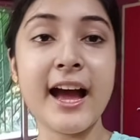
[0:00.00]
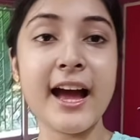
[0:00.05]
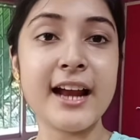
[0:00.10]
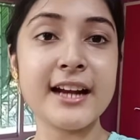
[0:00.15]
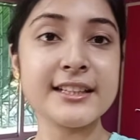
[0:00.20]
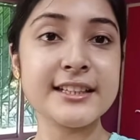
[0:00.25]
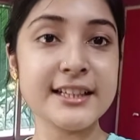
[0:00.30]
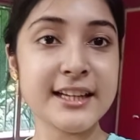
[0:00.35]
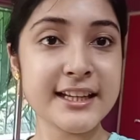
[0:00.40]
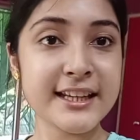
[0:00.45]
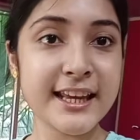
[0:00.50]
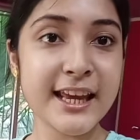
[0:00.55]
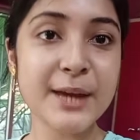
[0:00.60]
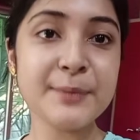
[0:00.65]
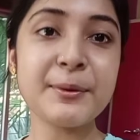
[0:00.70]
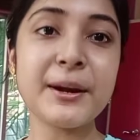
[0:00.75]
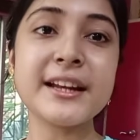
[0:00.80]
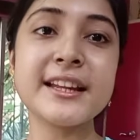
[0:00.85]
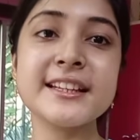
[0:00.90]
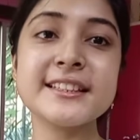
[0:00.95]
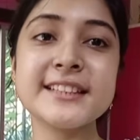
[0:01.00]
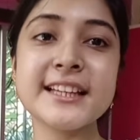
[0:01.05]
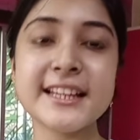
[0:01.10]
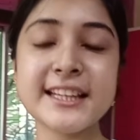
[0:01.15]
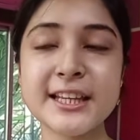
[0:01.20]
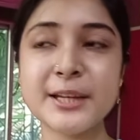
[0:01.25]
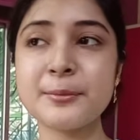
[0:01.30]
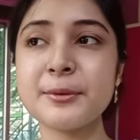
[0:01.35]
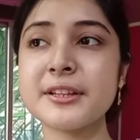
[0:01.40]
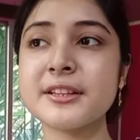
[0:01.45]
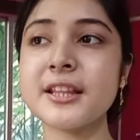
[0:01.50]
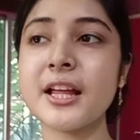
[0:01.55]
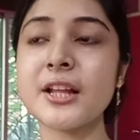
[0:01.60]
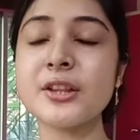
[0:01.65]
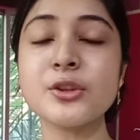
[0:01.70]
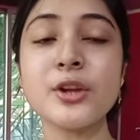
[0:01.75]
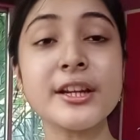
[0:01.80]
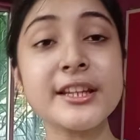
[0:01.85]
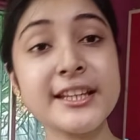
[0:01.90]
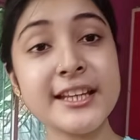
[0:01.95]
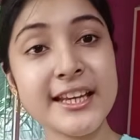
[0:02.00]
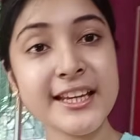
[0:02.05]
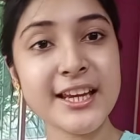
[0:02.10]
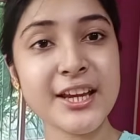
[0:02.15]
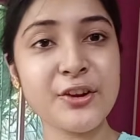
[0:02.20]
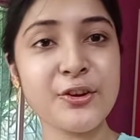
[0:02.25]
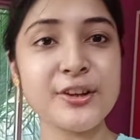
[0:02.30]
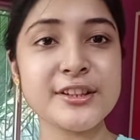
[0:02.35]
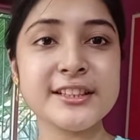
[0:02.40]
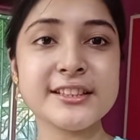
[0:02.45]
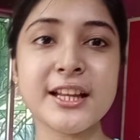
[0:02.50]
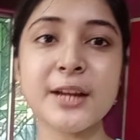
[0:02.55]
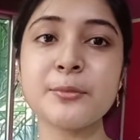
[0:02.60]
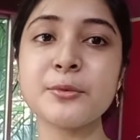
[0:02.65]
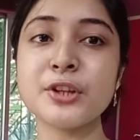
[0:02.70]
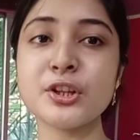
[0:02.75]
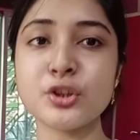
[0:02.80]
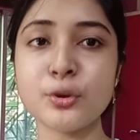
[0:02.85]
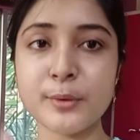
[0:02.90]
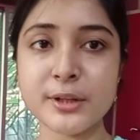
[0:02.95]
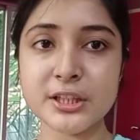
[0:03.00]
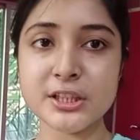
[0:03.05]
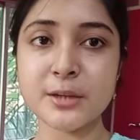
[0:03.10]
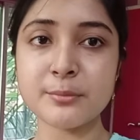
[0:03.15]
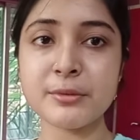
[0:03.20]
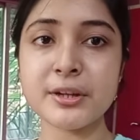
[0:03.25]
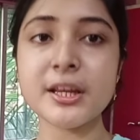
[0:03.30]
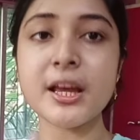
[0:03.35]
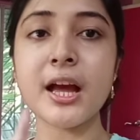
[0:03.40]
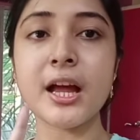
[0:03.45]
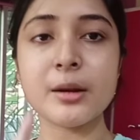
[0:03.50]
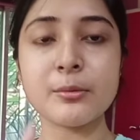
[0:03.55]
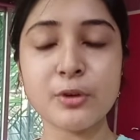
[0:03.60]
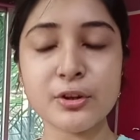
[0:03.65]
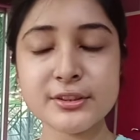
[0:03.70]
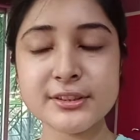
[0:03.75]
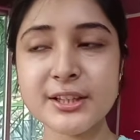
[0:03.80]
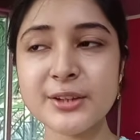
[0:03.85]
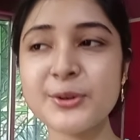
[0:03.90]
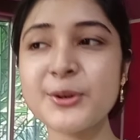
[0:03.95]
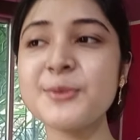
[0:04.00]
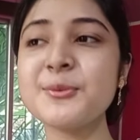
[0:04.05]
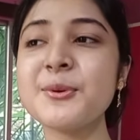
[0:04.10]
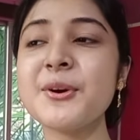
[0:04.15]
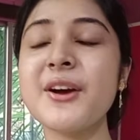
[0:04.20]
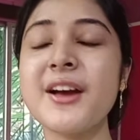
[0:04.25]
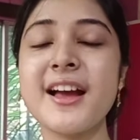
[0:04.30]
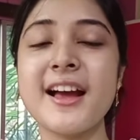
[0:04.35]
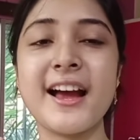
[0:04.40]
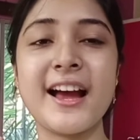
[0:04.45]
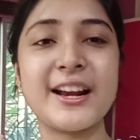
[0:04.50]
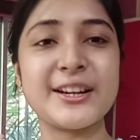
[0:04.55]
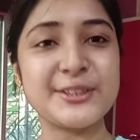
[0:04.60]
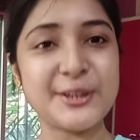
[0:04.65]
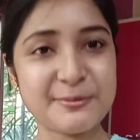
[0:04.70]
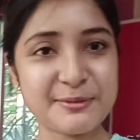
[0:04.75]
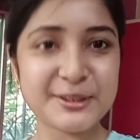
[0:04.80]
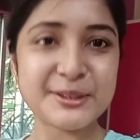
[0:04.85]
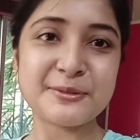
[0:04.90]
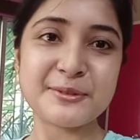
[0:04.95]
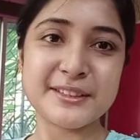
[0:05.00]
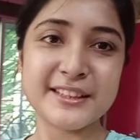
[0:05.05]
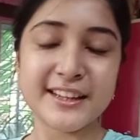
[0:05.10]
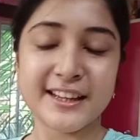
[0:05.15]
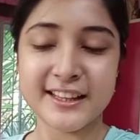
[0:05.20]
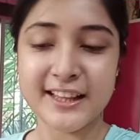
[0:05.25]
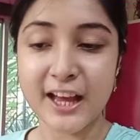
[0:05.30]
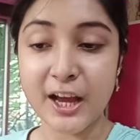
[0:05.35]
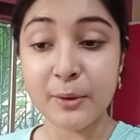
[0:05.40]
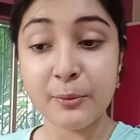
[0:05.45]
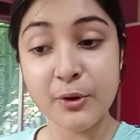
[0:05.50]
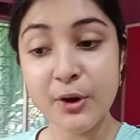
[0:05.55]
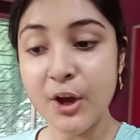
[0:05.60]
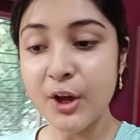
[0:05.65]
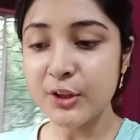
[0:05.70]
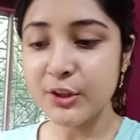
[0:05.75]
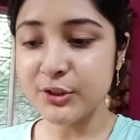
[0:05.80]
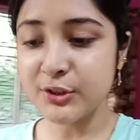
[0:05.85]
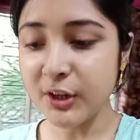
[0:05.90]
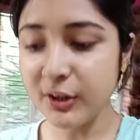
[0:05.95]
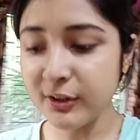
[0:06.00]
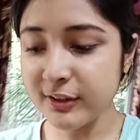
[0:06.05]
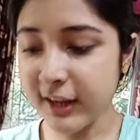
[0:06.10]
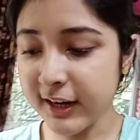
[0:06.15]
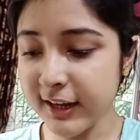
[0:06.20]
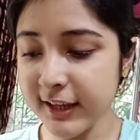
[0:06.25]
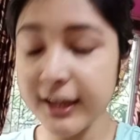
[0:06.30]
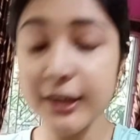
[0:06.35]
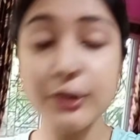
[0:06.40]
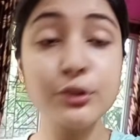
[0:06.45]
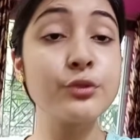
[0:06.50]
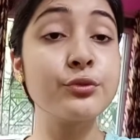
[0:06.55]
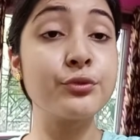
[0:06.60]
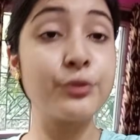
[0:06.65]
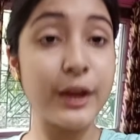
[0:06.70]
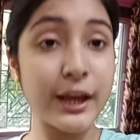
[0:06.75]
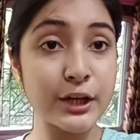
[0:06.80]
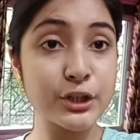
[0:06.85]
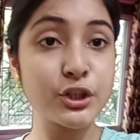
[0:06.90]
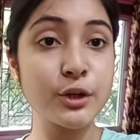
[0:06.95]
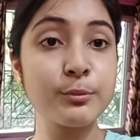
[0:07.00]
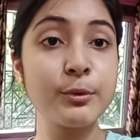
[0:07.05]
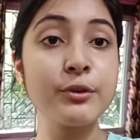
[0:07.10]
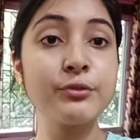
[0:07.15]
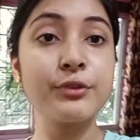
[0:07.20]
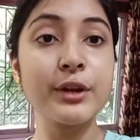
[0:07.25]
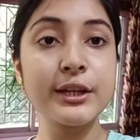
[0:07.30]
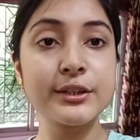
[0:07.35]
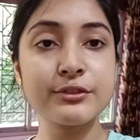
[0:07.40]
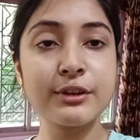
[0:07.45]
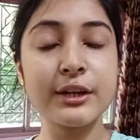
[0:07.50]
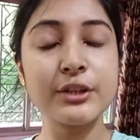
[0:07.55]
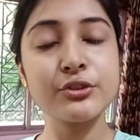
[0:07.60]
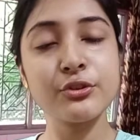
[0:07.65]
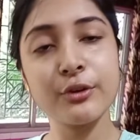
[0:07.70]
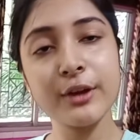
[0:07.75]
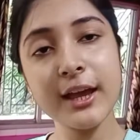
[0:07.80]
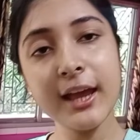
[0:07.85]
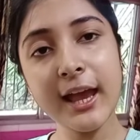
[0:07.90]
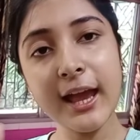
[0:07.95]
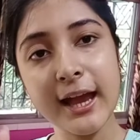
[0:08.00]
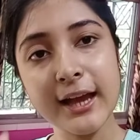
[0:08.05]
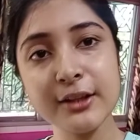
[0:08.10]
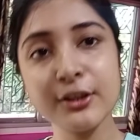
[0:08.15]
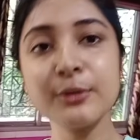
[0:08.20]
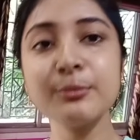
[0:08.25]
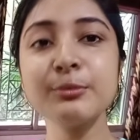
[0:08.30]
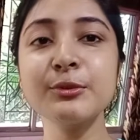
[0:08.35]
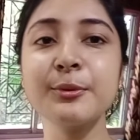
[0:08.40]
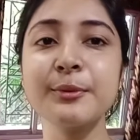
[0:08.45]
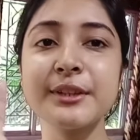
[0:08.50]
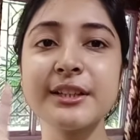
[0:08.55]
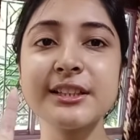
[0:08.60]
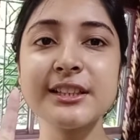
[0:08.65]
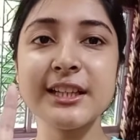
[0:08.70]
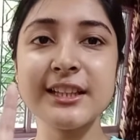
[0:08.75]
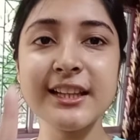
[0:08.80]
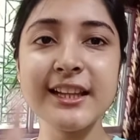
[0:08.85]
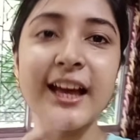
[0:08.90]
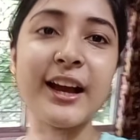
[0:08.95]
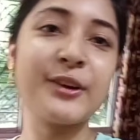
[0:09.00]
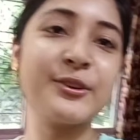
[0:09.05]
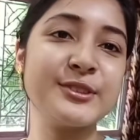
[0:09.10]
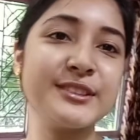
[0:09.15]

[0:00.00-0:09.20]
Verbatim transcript: আর সেটা কে পাঠিয়েছে কি বৃত্তান্ত আর কী কী রয়েছে তার মধ্যে তোমাদের সামনেই আনবক্সিং করবো আর সবটা তোমাদেরকে দেখাবো তো চলো তার আগে একটু ফ্রেশ হবো ফ্রেশ ফ্রেশ হয়ে একদম তোমাদের সাথে দেখা